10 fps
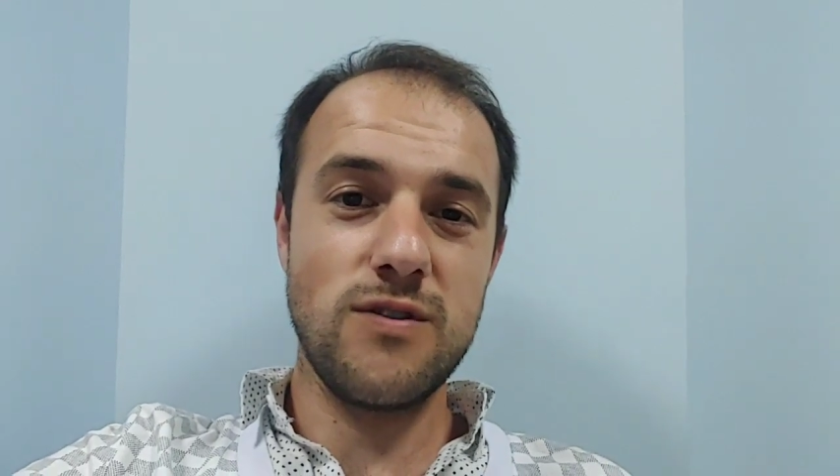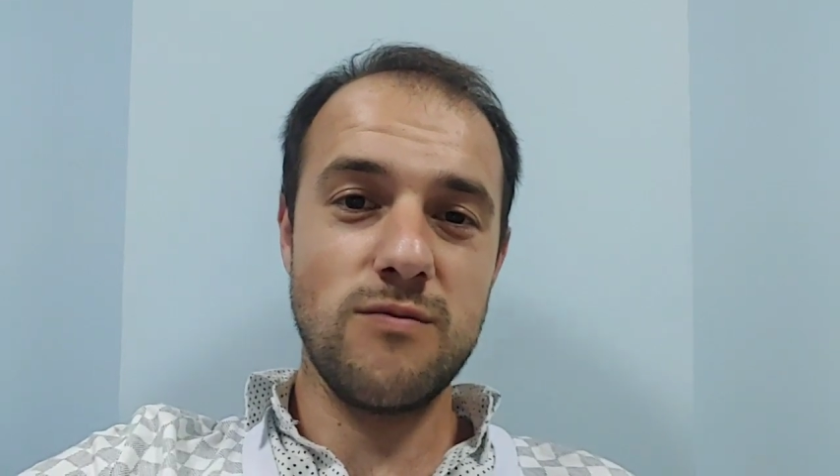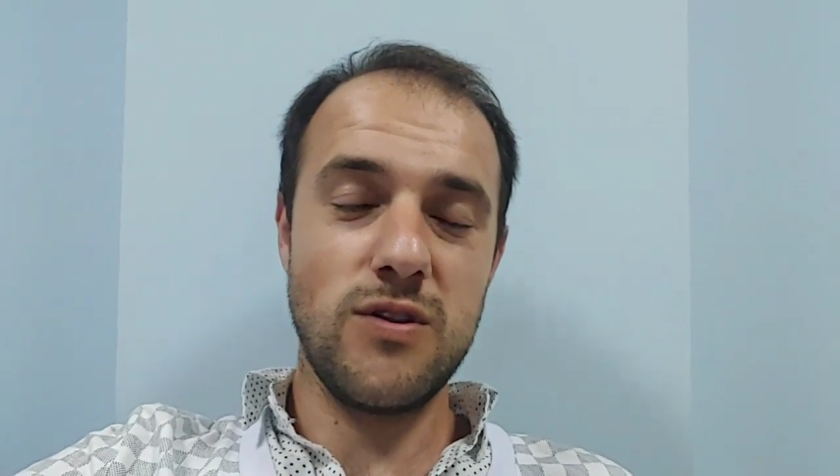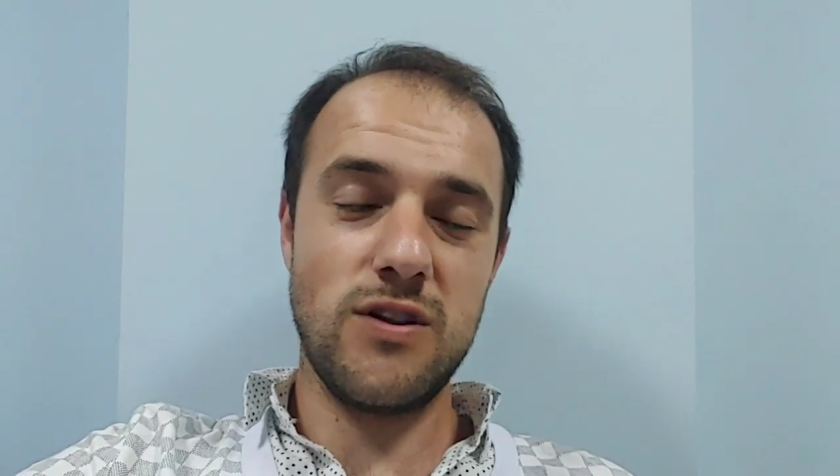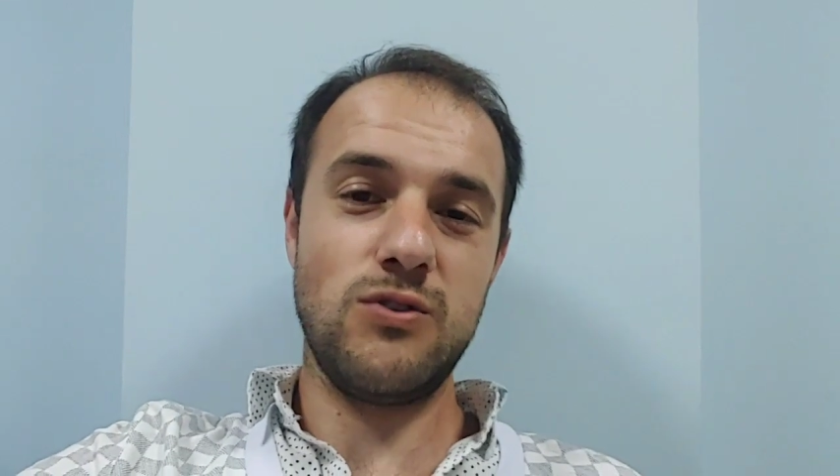и
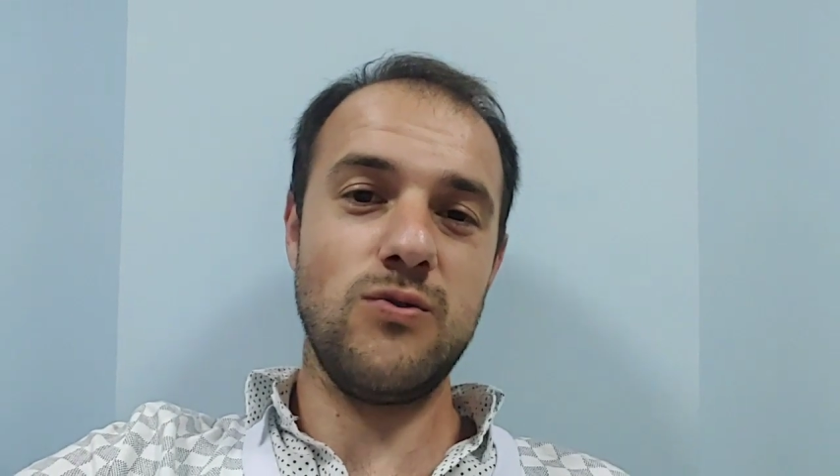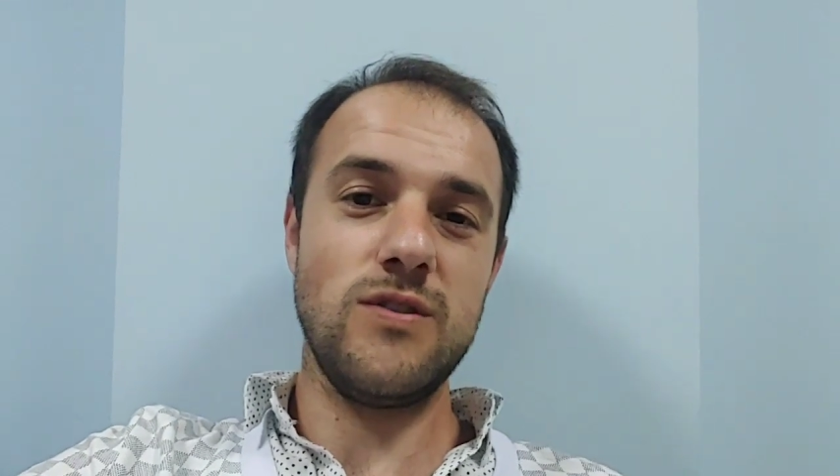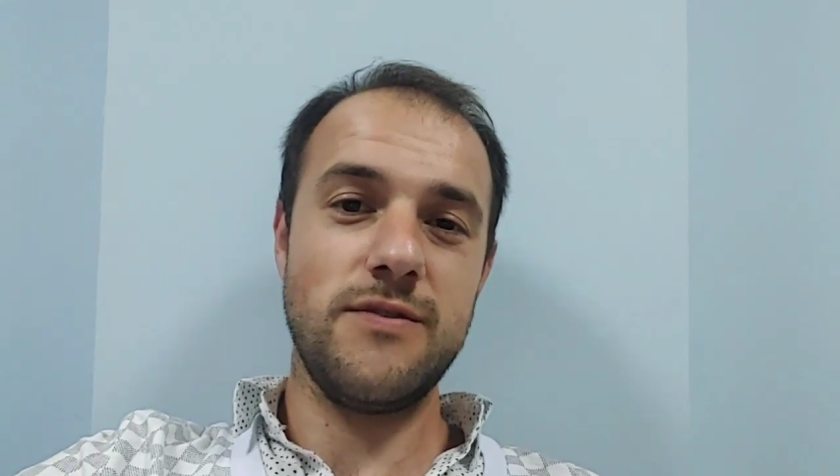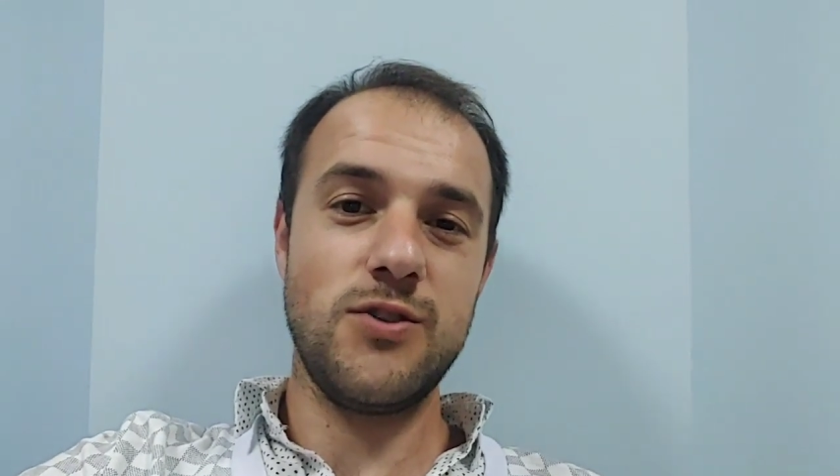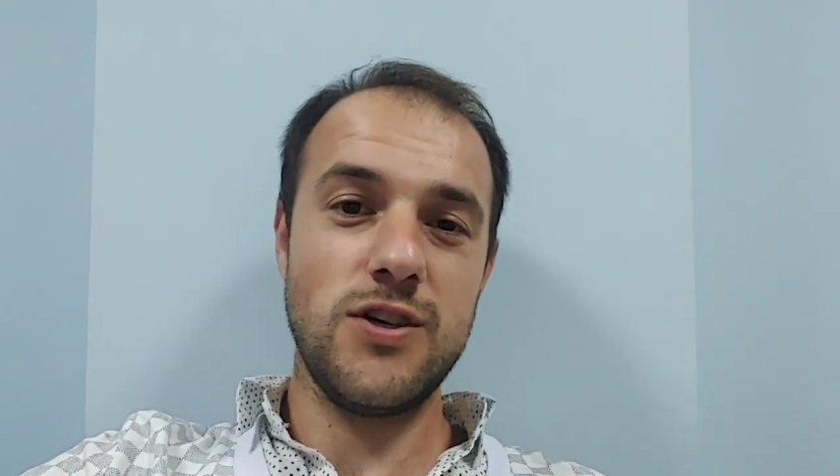было
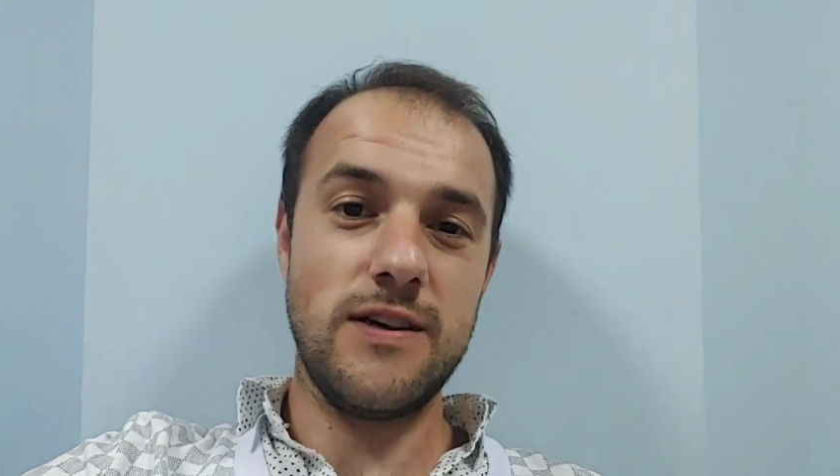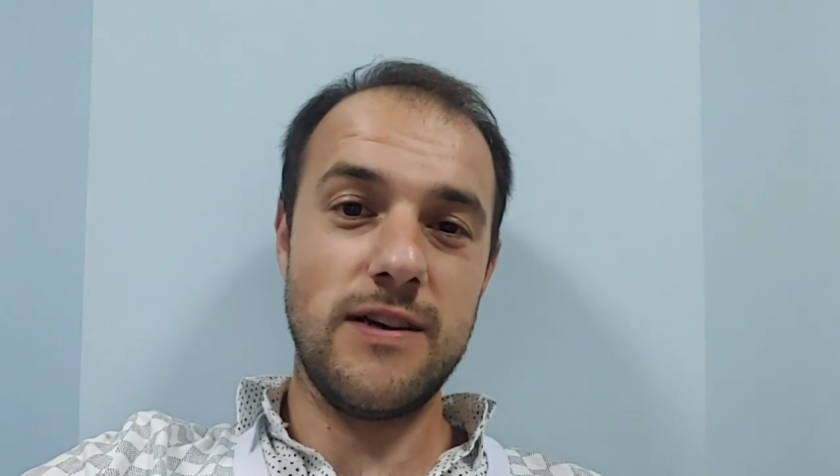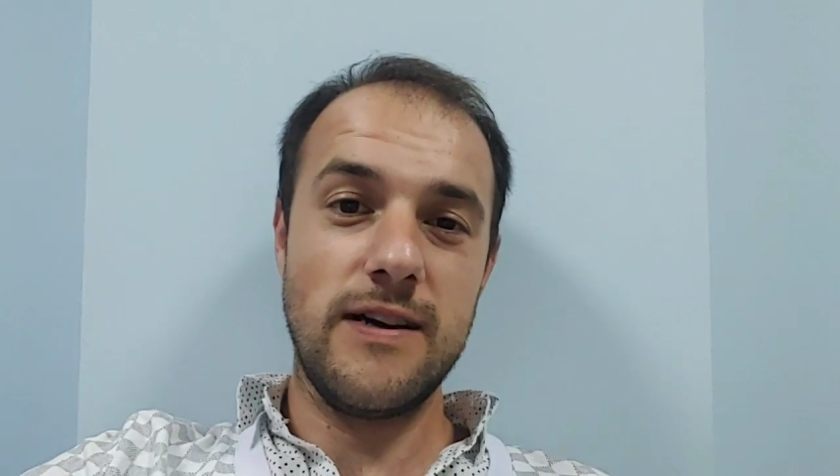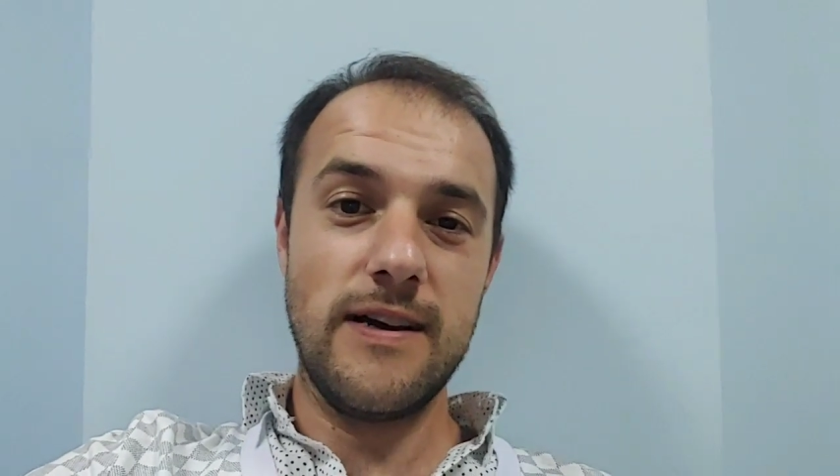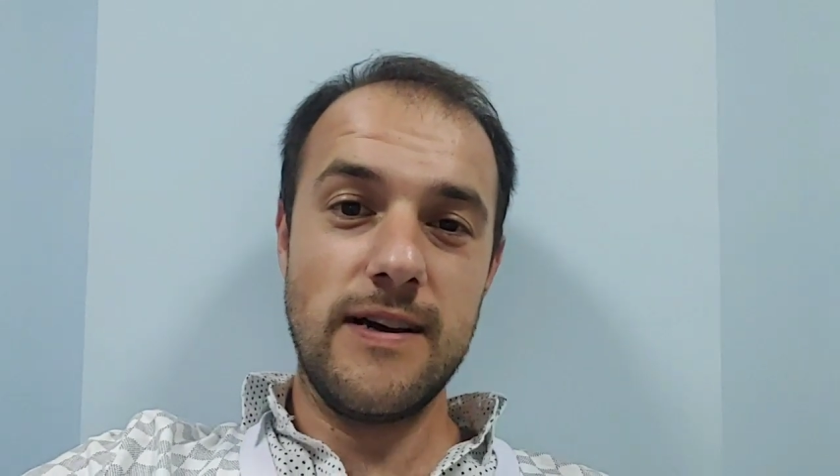такое сечение.